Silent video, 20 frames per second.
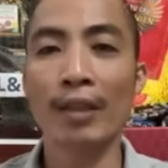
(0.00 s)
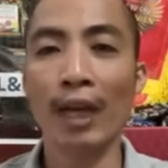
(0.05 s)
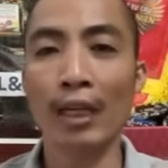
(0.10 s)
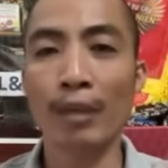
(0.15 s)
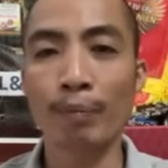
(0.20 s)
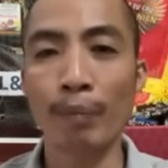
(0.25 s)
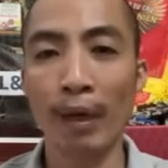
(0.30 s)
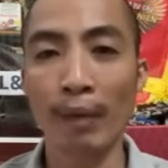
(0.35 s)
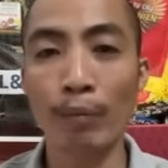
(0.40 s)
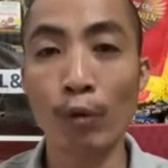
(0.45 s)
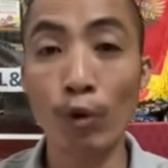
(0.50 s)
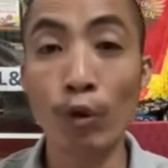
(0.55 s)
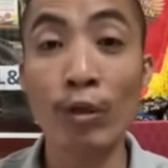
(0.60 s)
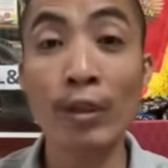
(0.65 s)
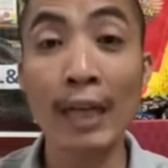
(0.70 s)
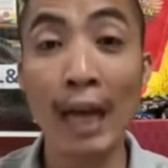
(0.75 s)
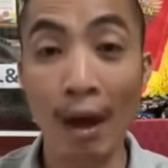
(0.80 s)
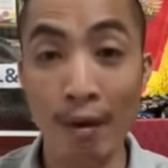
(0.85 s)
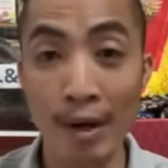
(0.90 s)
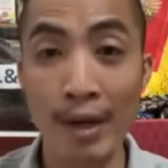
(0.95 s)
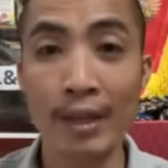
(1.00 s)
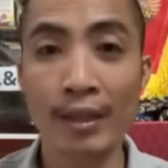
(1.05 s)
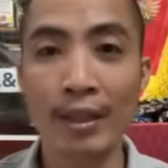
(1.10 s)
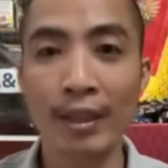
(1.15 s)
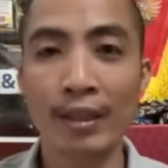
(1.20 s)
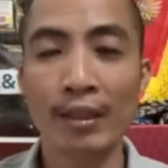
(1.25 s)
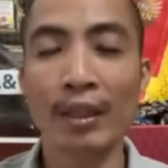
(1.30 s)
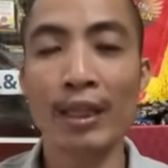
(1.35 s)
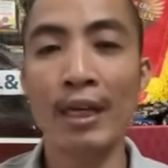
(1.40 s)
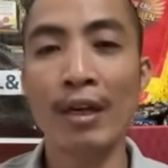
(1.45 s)
thành phần protein cao lên
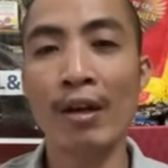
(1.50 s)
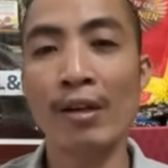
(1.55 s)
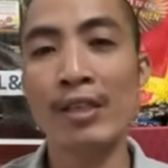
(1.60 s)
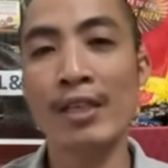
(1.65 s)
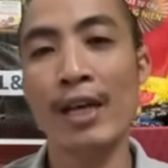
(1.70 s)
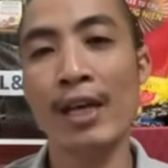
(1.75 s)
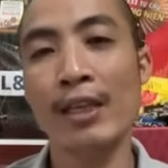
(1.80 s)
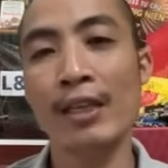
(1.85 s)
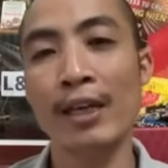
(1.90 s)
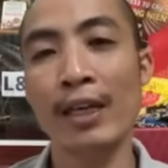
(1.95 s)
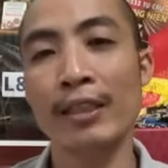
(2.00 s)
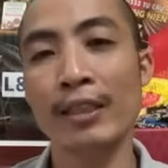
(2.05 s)
thì nó sẽ sẽ,